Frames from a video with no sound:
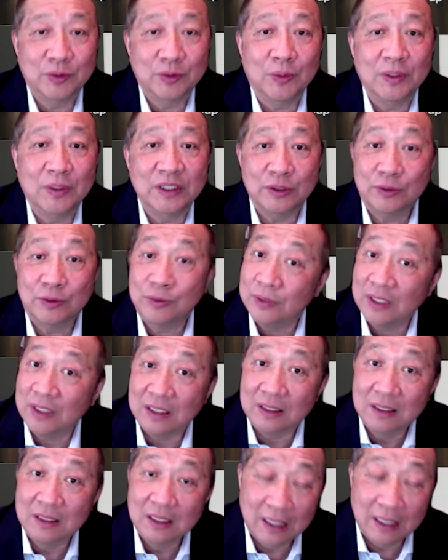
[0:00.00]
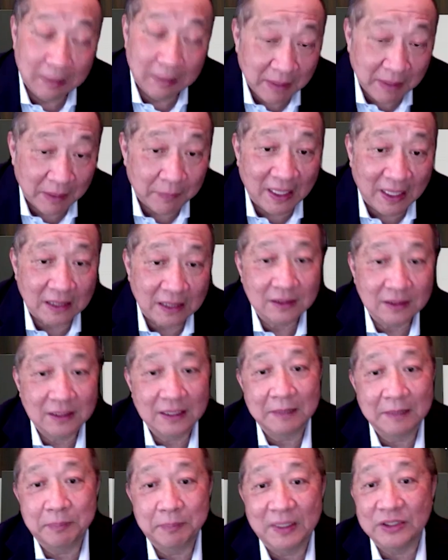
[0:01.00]
比如说你需要两百
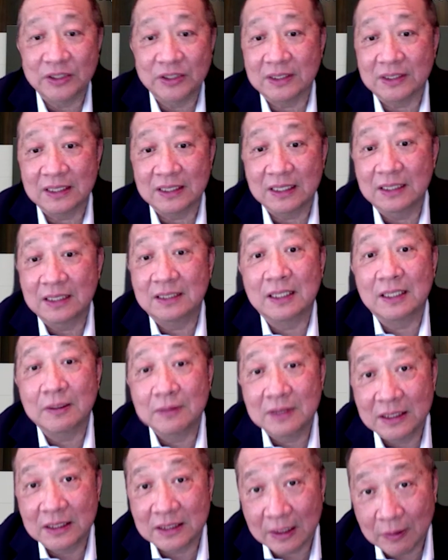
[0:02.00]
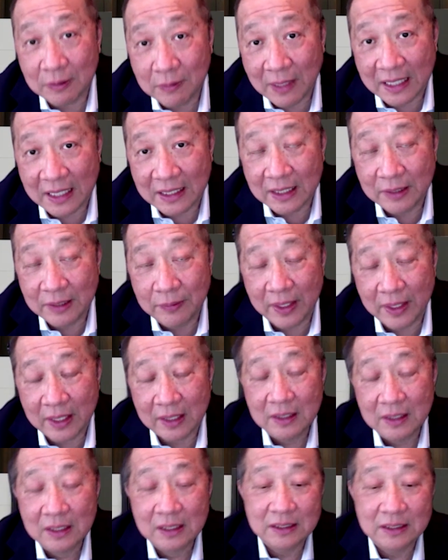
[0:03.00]
万，你的 budget 是一千一千块一
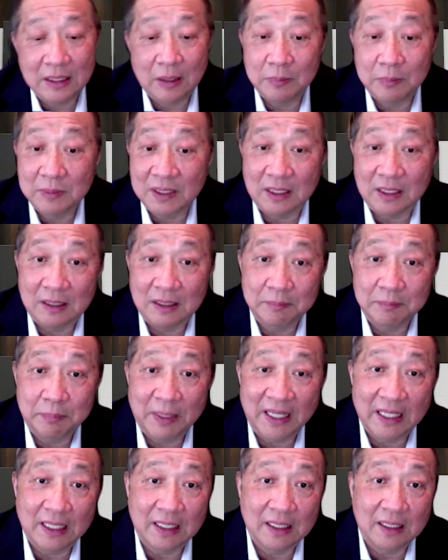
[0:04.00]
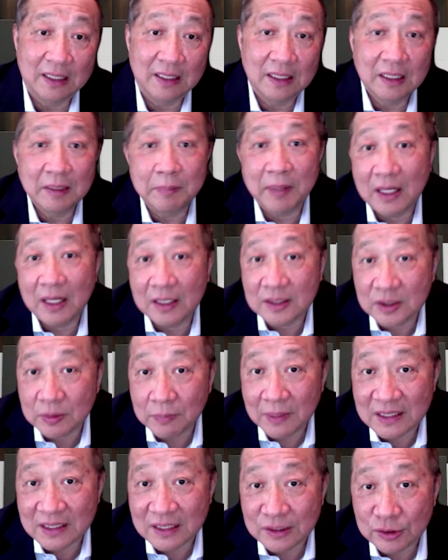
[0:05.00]
个月，那我们可能配个一
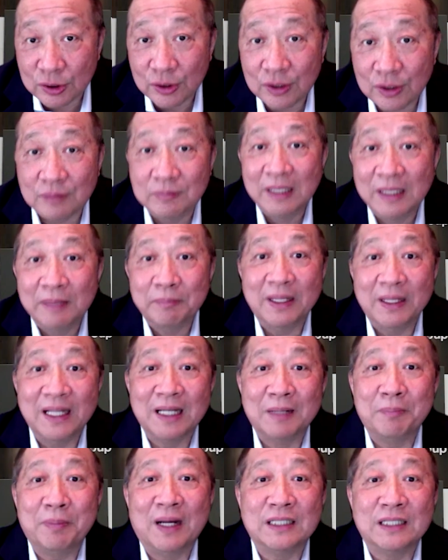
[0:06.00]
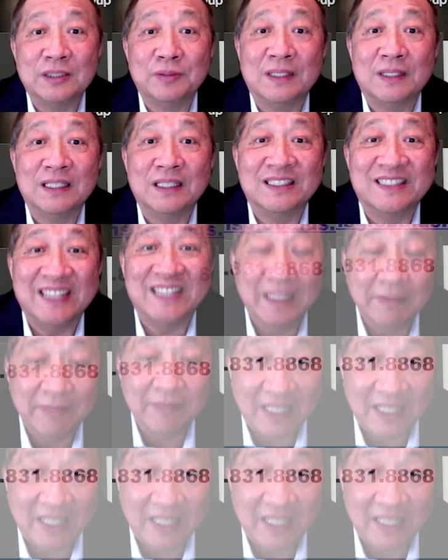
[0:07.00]
百二十万的 term，配个八十万